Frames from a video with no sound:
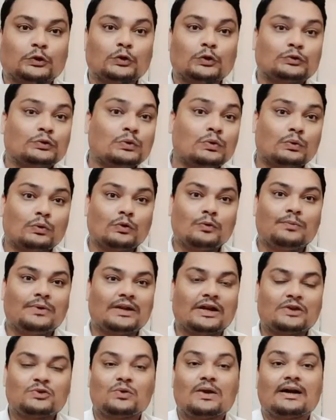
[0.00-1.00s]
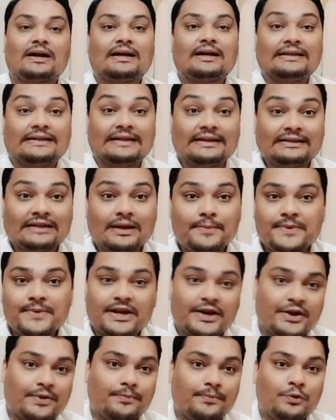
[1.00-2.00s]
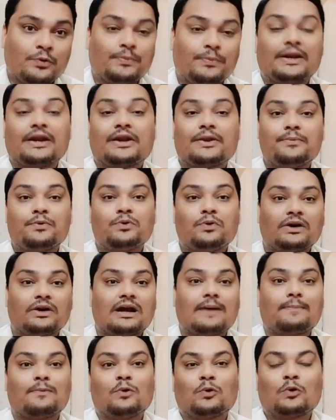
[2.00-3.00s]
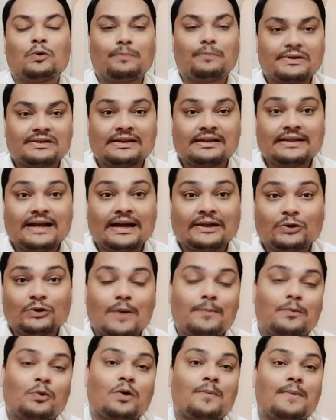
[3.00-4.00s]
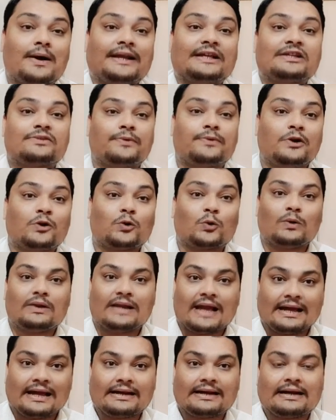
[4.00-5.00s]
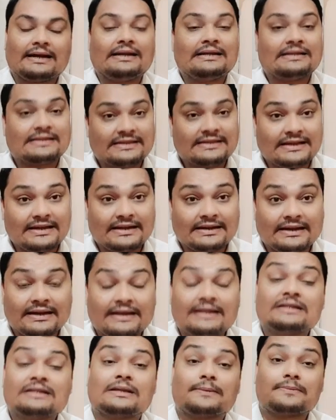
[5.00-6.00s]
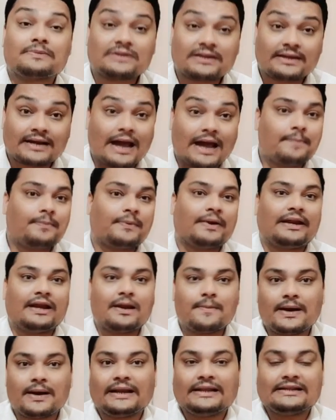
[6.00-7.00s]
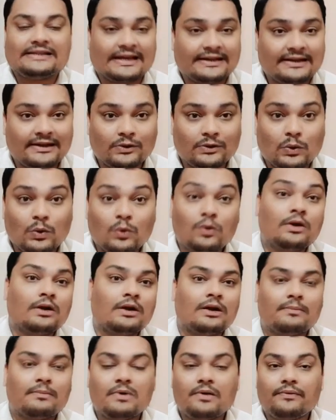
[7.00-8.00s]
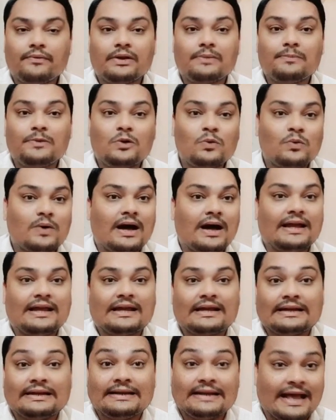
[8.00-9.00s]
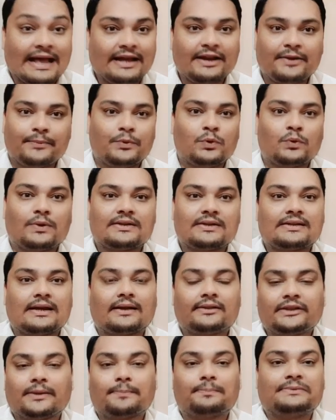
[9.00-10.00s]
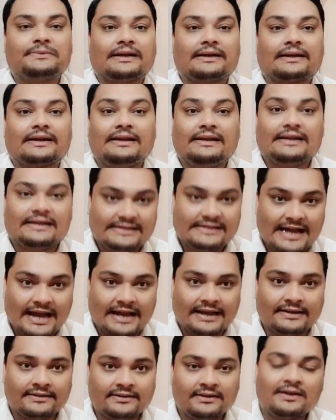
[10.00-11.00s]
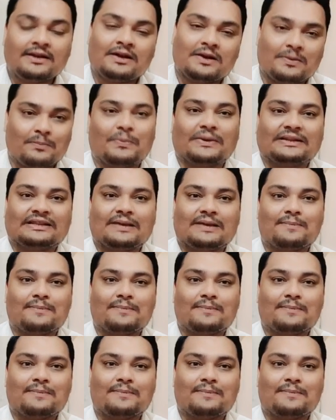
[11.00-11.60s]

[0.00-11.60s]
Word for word: दोस्तों कुल मिला जुला कर ये था मेरा रिव्यू मेरा रिव्यू अगर आप लोग को पसंद आया तो आप लोग हमारे इस वीडियो को लाइक करें शेयर करें सब्सक्राइब करें हमारे चैनल को मैं फिर मिलूंगा एक नए रिव्यू के साथ तब तक के लिए जय हिंद वंदे